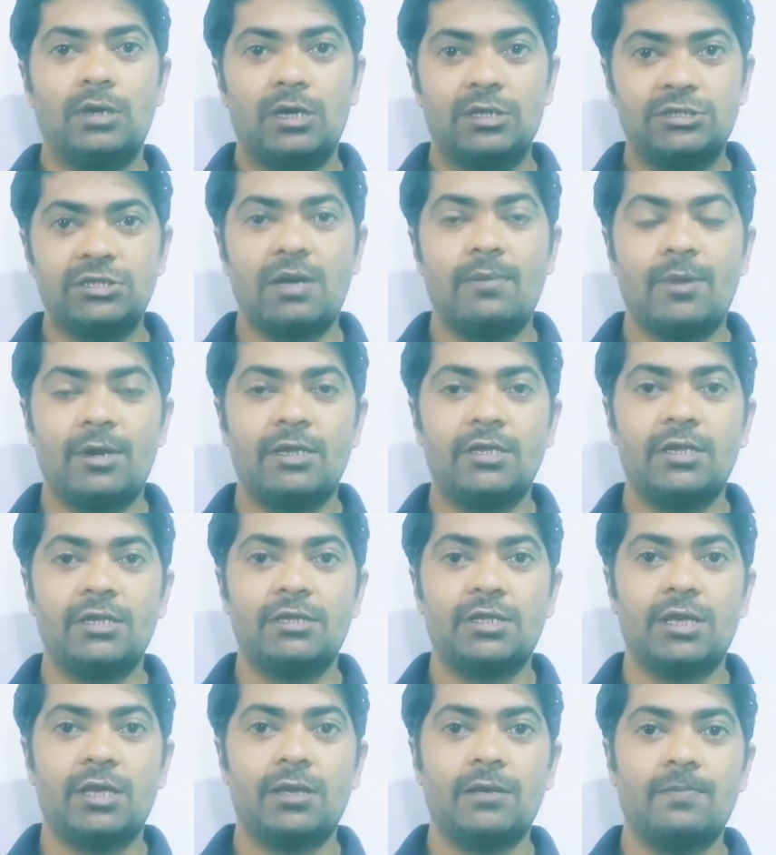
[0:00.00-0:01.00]
अच्छा माना
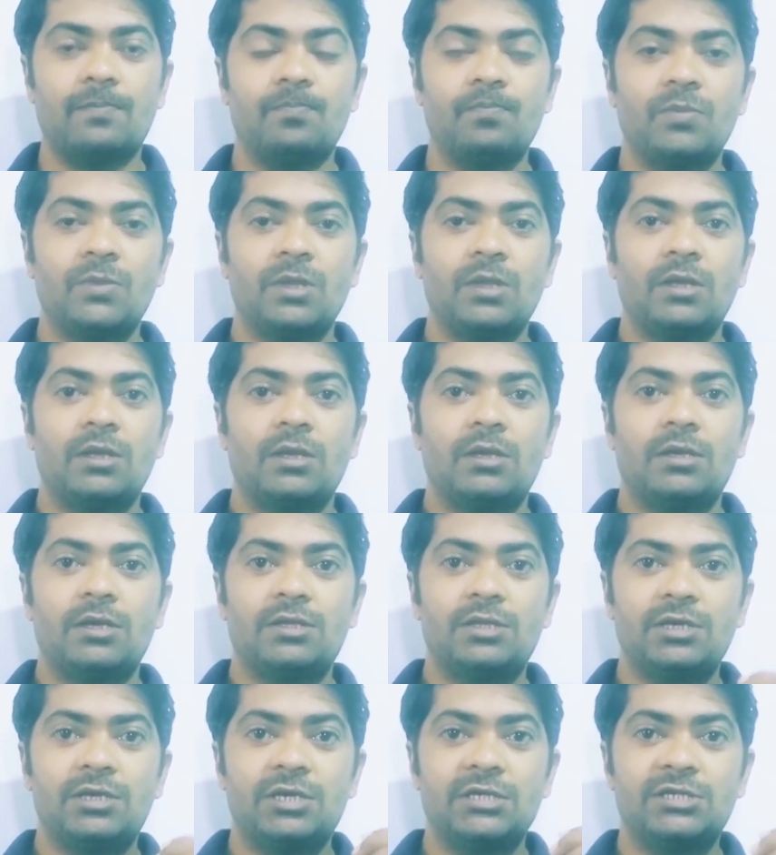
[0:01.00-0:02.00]
जाता है
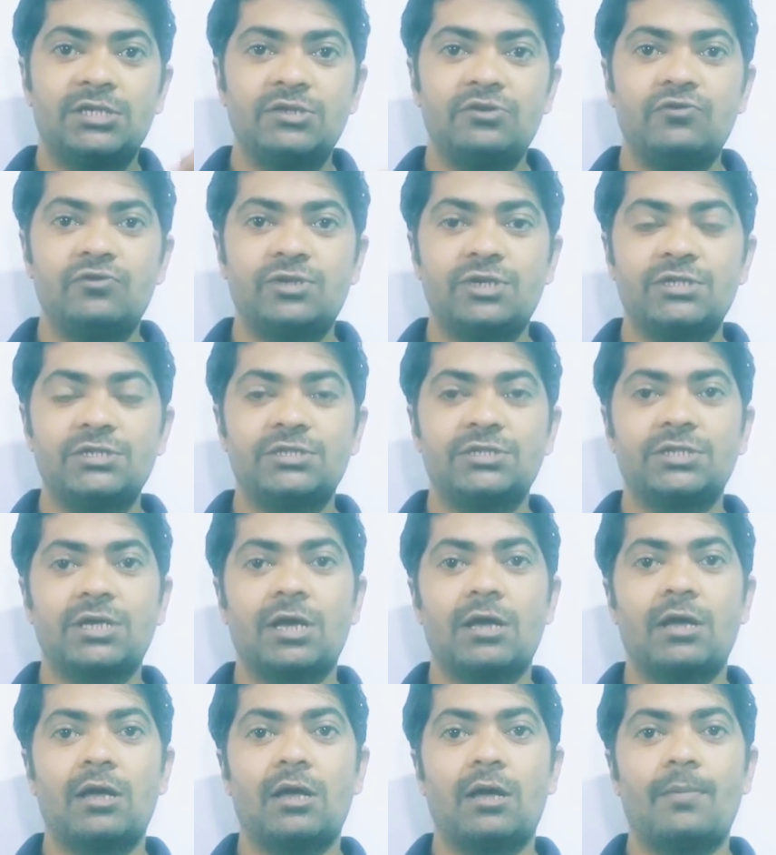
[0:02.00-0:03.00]
यदि किसी न्यूट्रिएंट्स का